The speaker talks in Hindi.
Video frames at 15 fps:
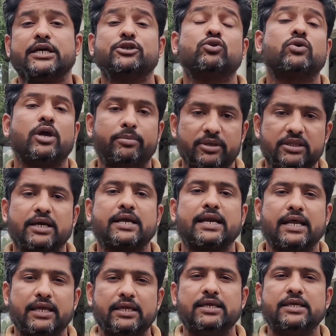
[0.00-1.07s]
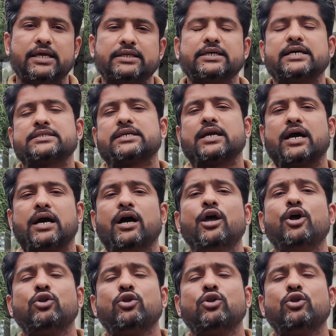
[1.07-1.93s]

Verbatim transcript: जाए जो कि अभी तक नहीं किया जा सका